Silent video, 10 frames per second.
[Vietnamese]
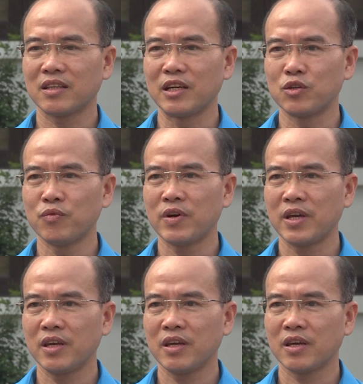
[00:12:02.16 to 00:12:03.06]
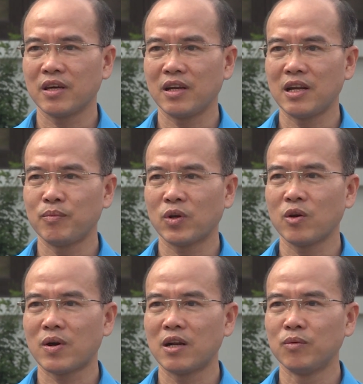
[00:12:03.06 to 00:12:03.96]
Tết Xuân Vầy là một
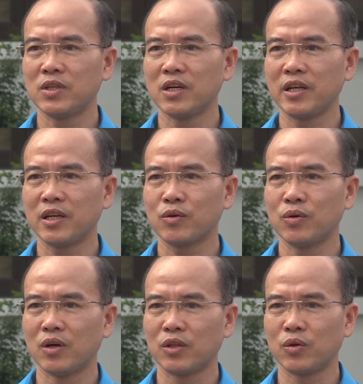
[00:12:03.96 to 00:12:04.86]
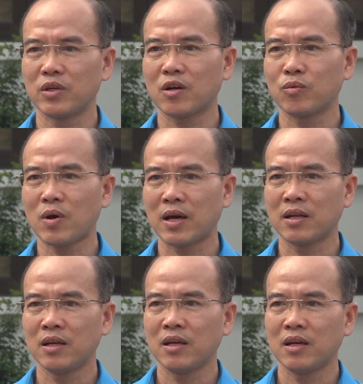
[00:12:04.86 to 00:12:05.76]
cái hoạt động thường niên của tổ chức công đoàn
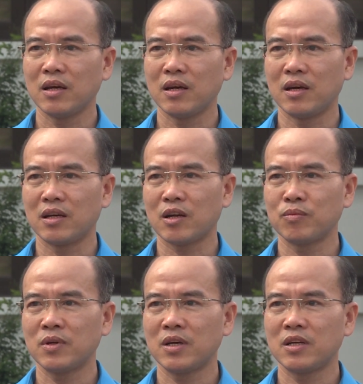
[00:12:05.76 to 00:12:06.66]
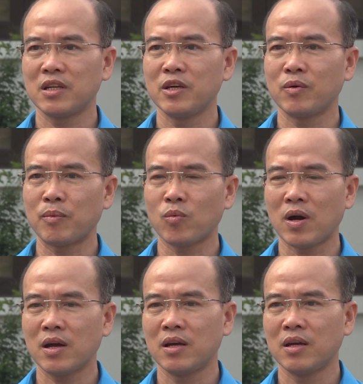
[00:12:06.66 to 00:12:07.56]
trong rất nhiều năm
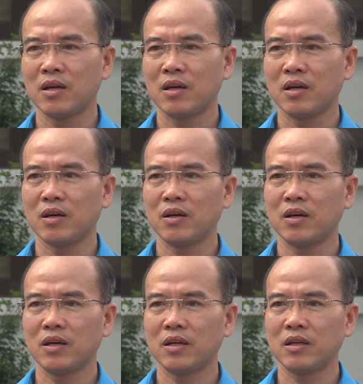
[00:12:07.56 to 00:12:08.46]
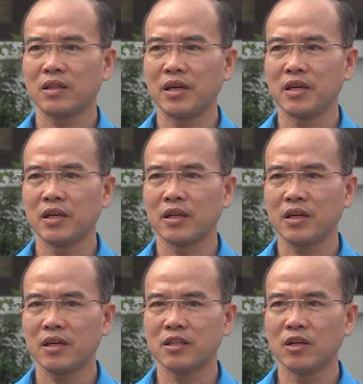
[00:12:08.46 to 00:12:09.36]
qua, thể hiện
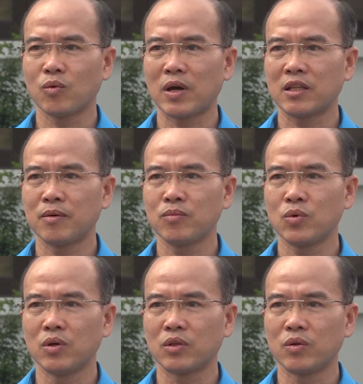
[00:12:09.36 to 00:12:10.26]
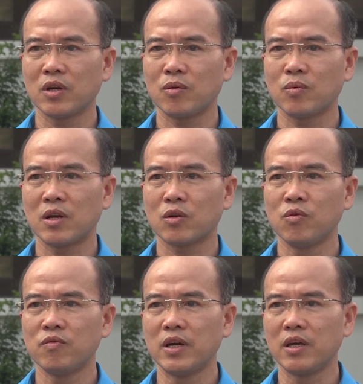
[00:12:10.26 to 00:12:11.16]
cái sự quan tâm của tổ chức công đoàn
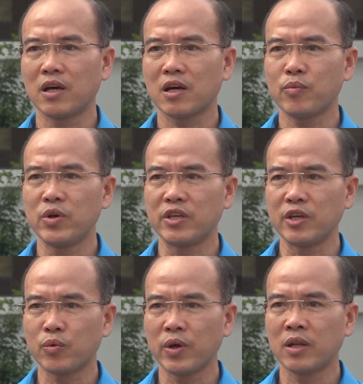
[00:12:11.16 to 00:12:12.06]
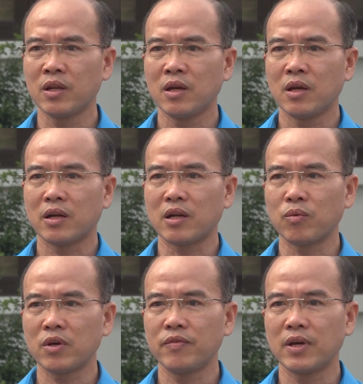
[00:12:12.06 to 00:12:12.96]
cùng với cấp ủy chính quyền
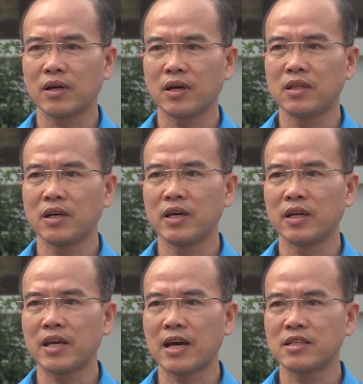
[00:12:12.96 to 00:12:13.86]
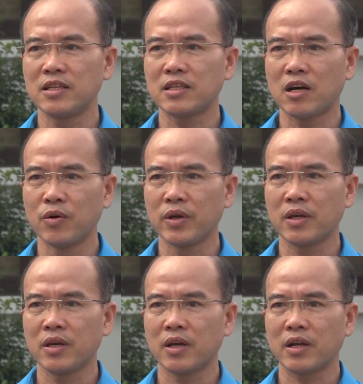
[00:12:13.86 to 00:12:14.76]
trong cái việc thực hiện cái an sinh xã hội,
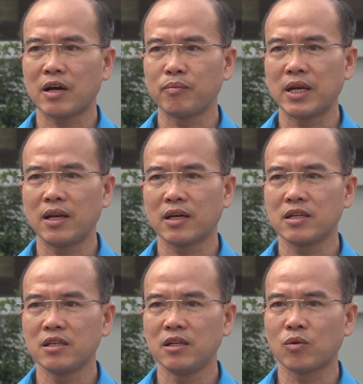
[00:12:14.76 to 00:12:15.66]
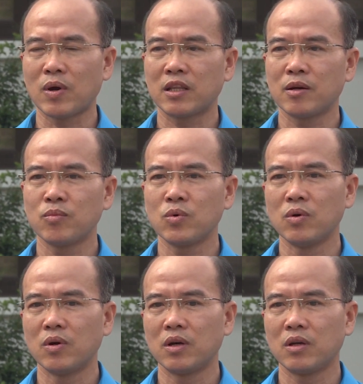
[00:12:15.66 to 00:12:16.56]
đặc biệt là cái sự quan tâm của
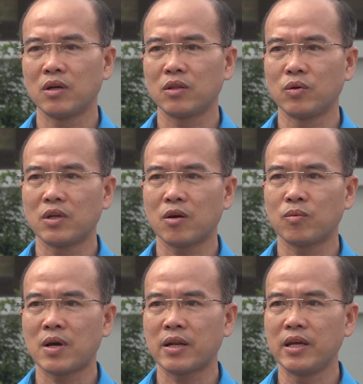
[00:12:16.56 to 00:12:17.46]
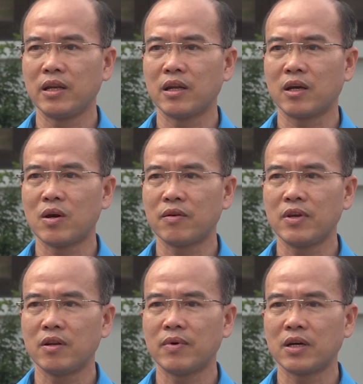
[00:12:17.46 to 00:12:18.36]
tổ chức công đoàn đến đoàn
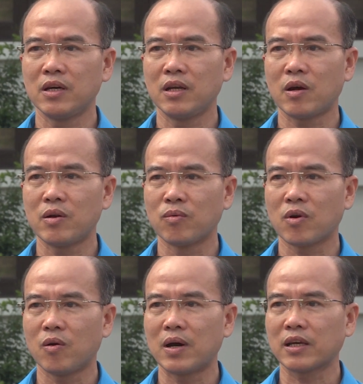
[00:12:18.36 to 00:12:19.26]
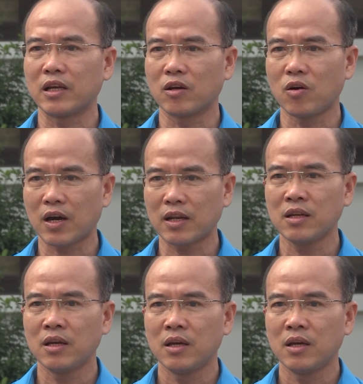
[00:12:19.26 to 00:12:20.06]
viên và người lao động có hoàn cảnh khó khăn.